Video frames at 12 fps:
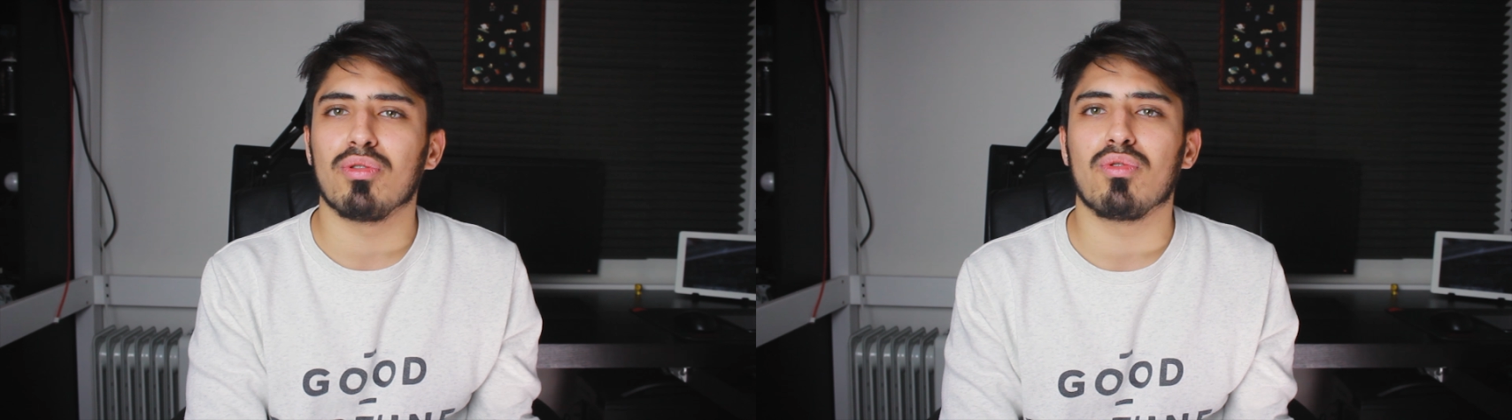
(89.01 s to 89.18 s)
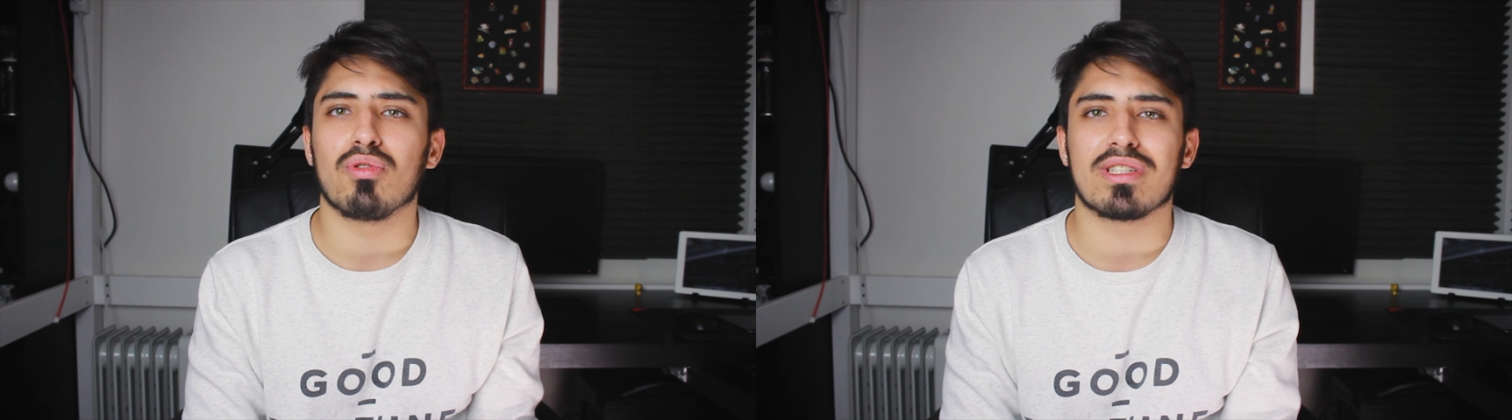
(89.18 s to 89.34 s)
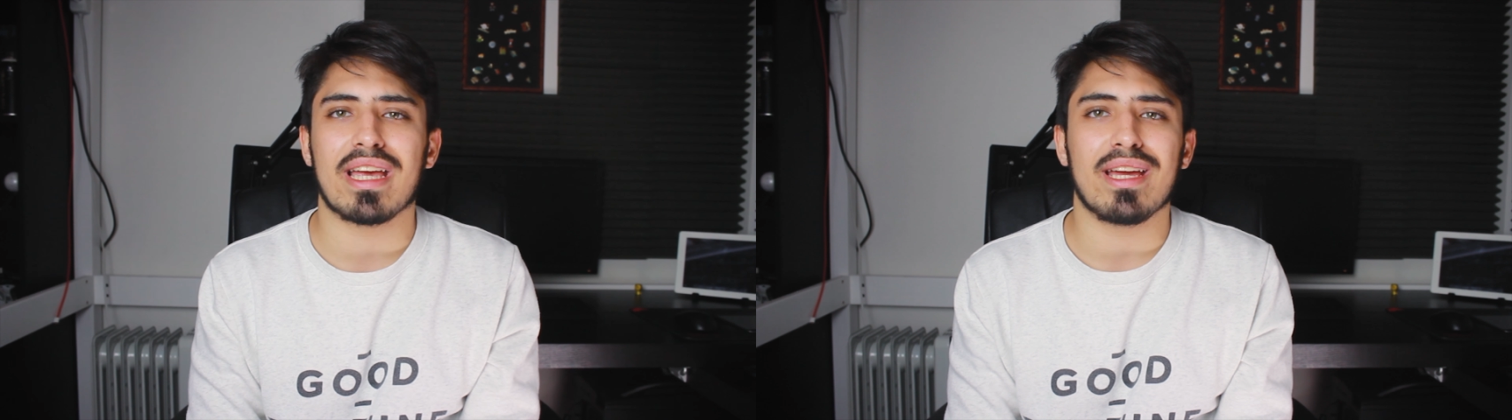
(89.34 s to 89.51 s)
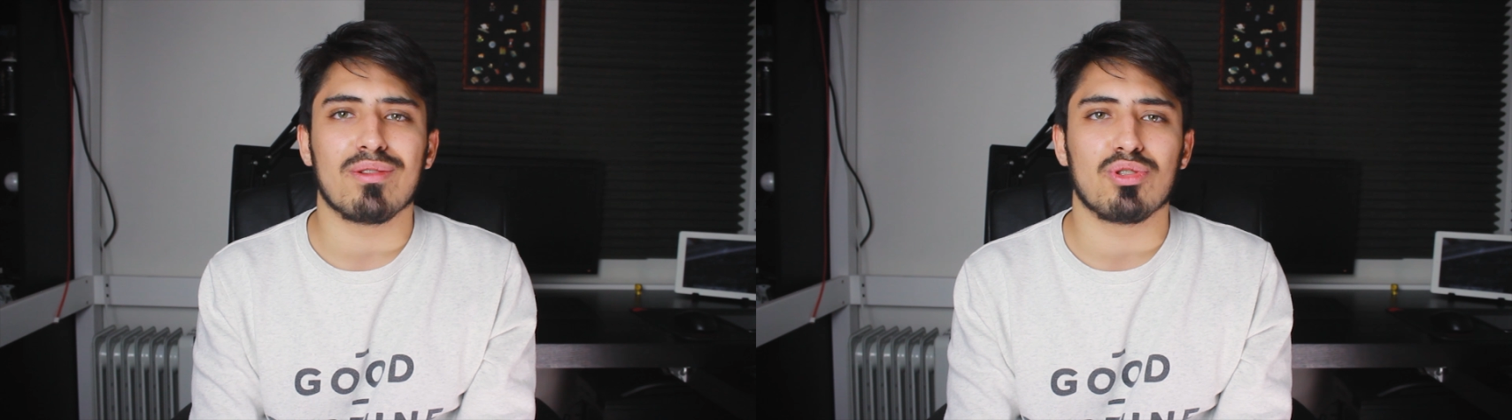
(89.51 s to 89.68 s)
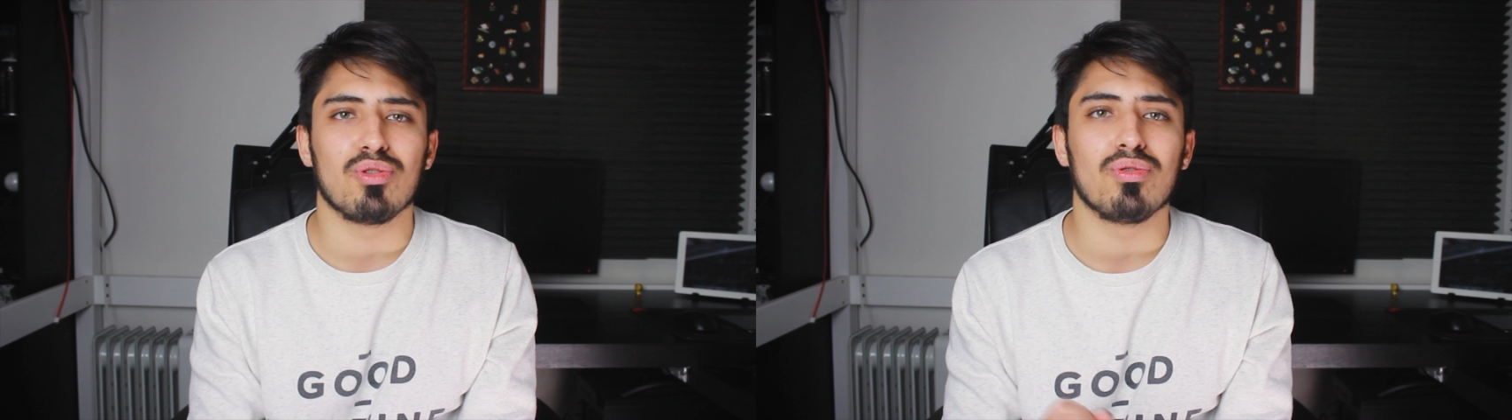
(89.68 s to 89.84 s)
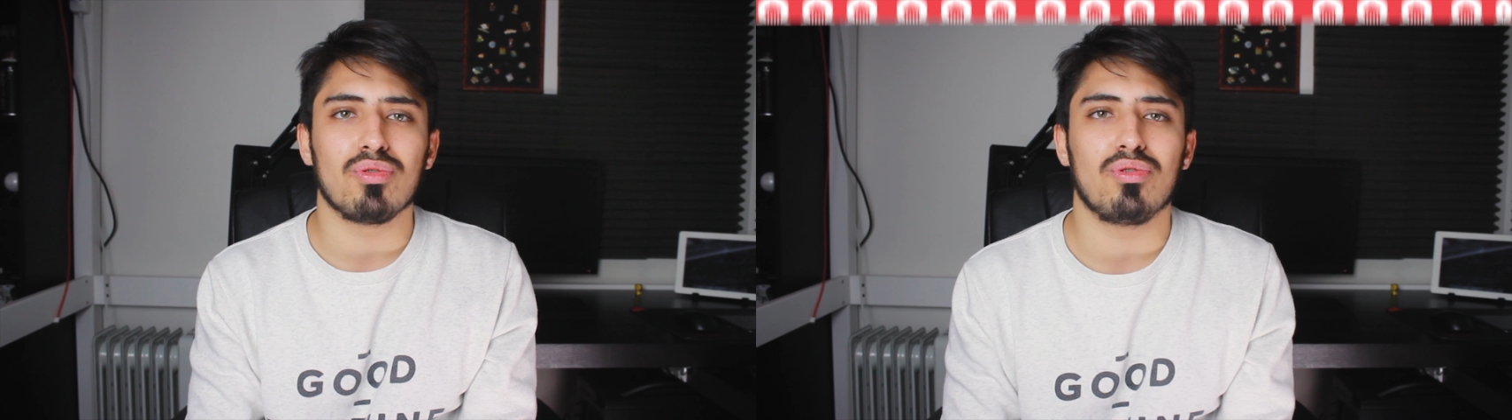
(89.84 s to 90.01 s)
um cruzeiro
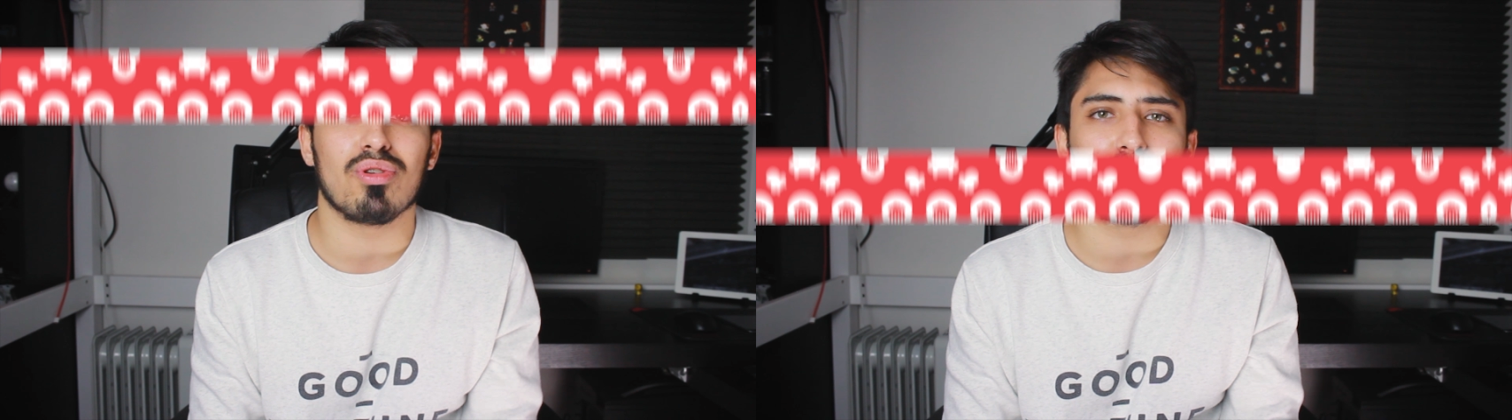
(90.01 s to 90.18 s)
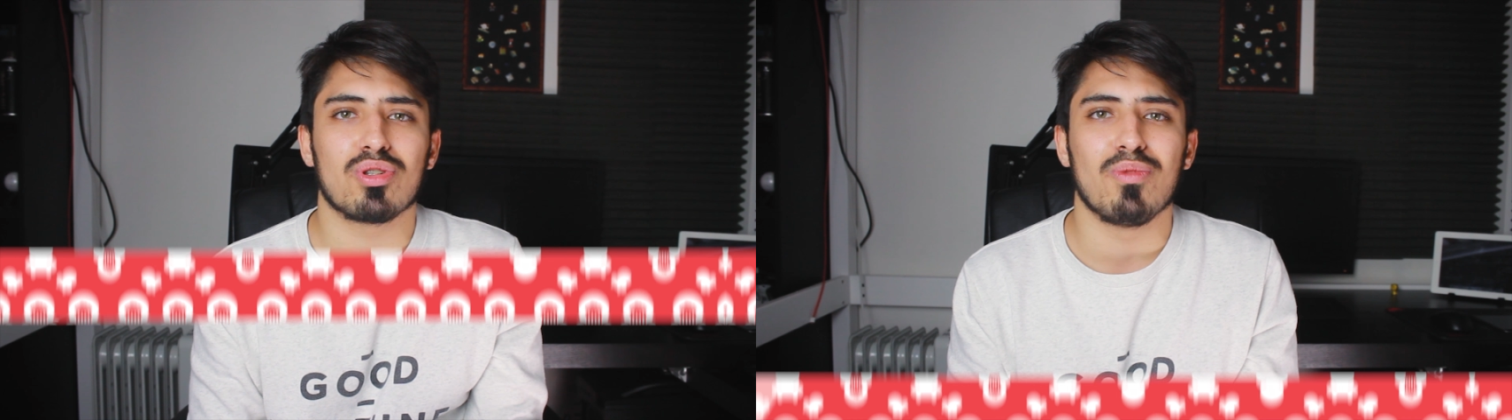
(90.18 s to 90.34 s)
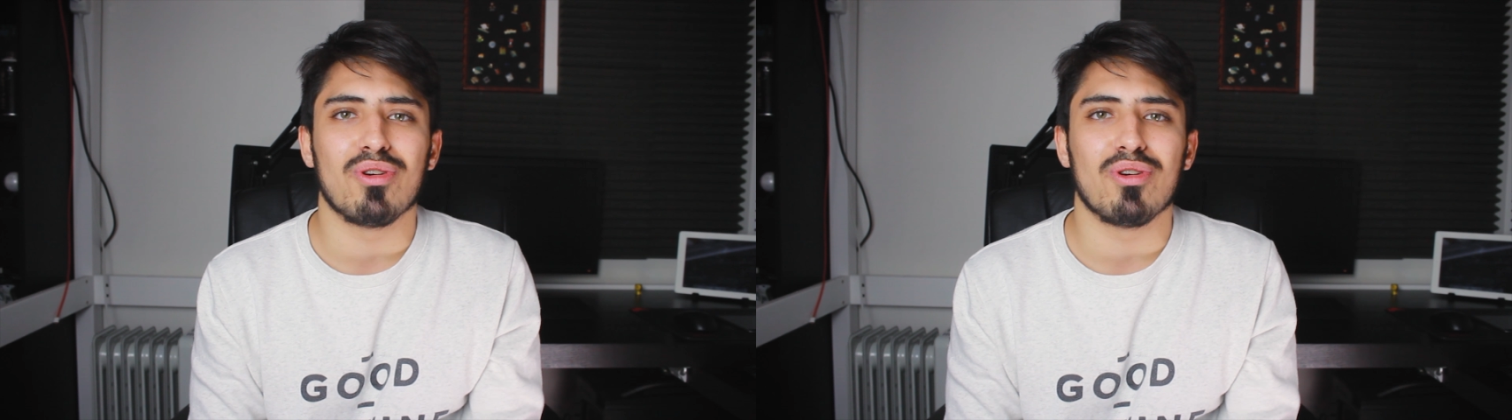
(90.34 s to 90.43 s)
junto de outros